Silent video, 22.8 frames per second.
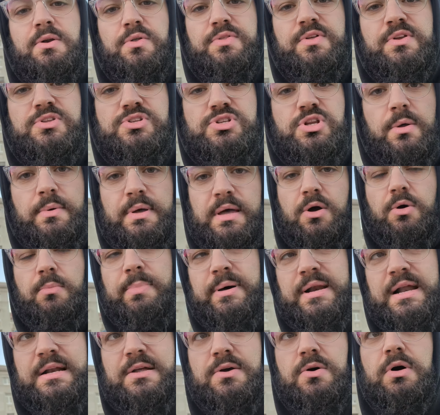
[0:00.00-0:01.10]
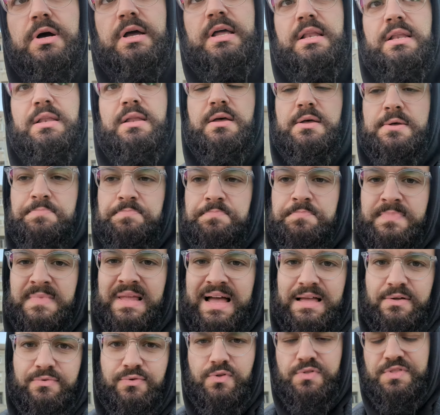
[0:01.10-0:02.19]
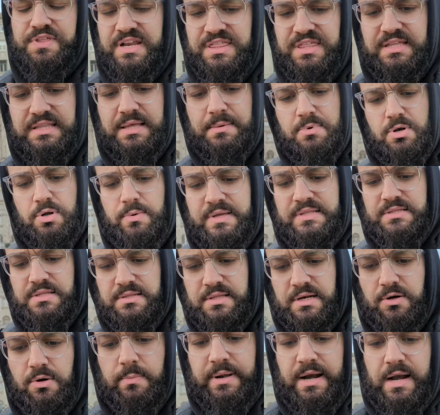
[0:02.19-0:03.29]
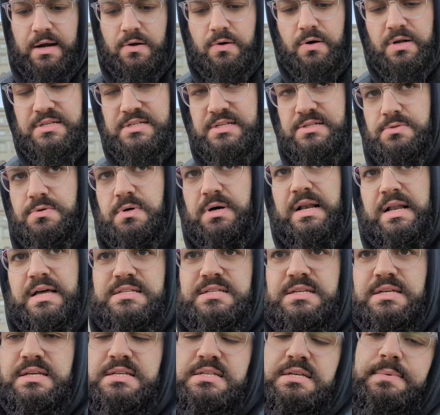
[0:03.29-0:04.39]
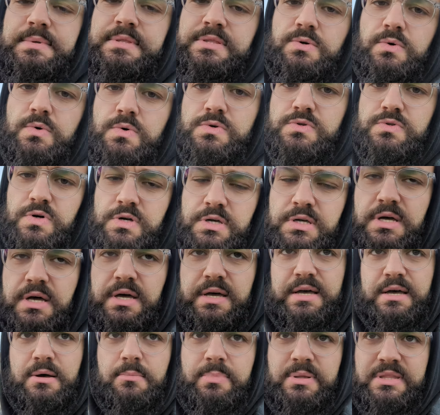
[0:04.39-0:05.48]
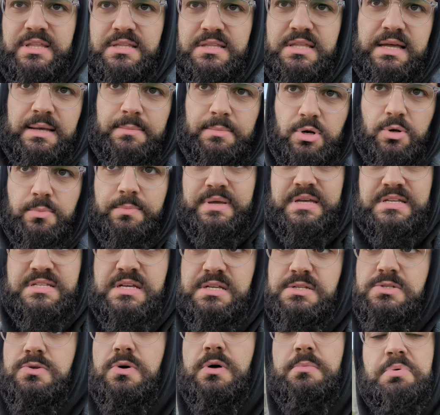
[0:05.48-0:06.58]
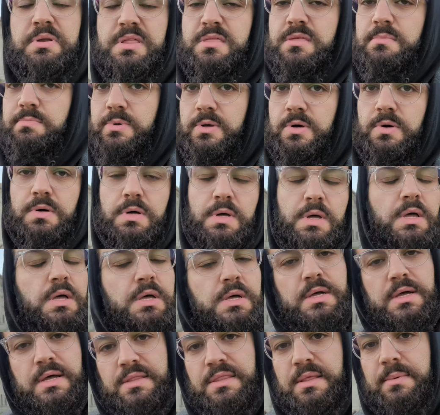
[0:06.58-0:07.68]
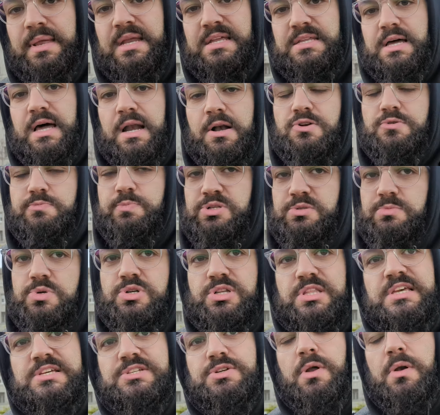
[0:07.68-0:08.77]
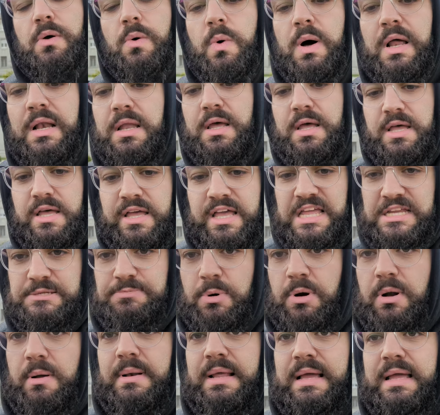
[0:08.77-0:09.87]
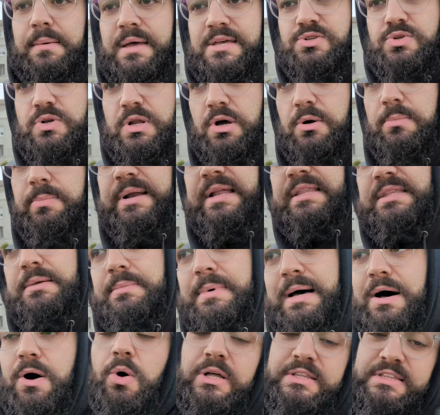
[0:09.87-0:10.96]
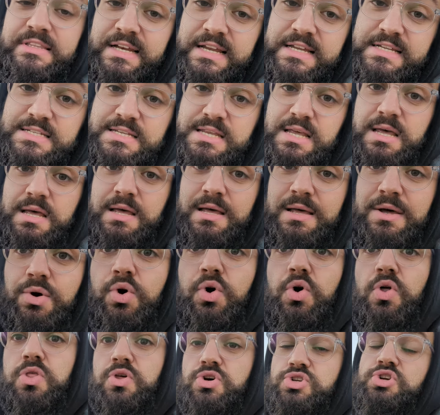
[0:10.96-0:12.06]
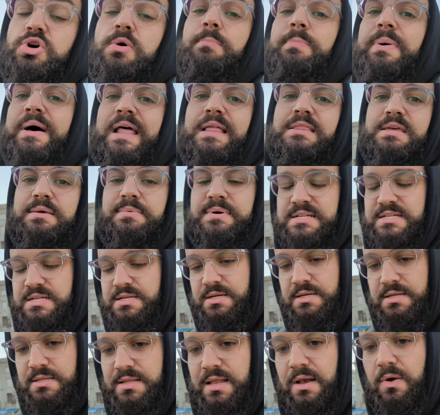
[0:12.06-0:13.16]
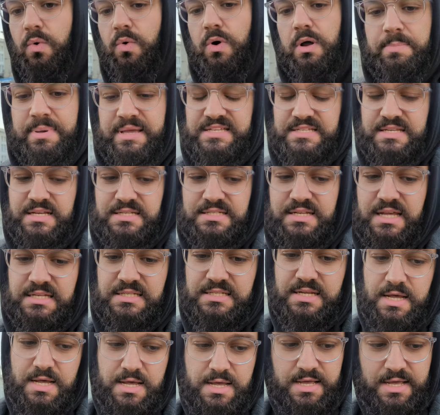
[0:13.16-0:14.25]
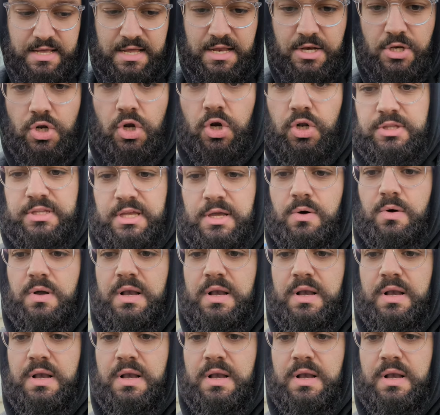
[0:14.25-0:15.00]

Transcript: lo cierto es que lo voy a comparar con el iPhone 13 y también lo voy a intentar comparar con el Samsung Galaxy S21. Estoy pendiente de que me lo envíe Samsung. En principio debería llegar en los próximos días, con lo cual es probable que veáis una comparativa o a tres o dos comparativas del Google Pixel 6. No lo tengo